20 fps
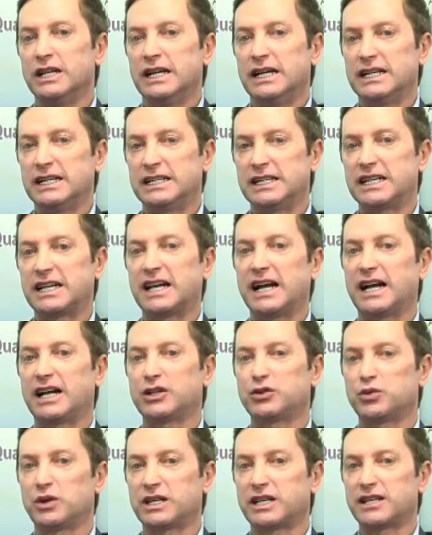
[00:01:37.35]
eh,
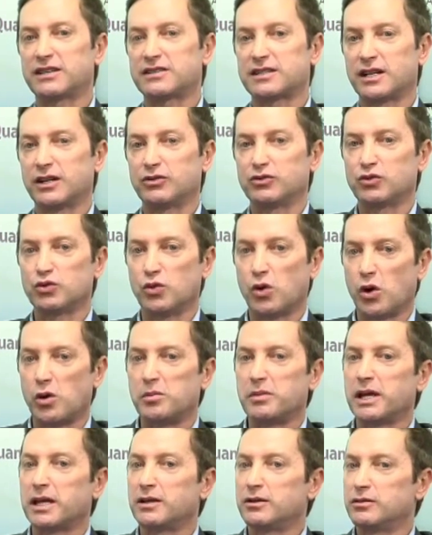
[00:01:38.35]
ligado à questão do
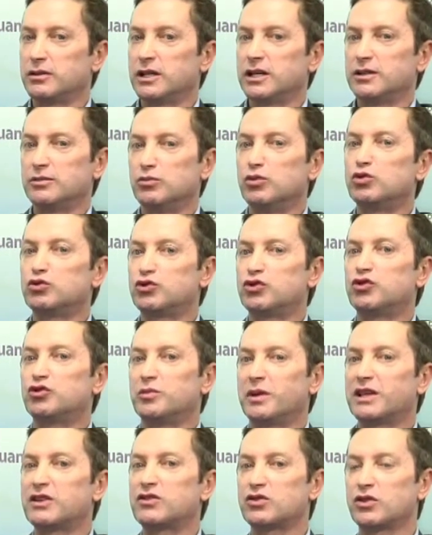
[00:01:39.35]
homem eh,
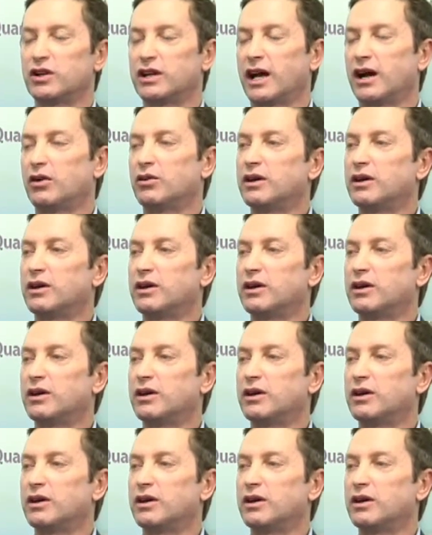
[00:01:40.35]
multidimensional.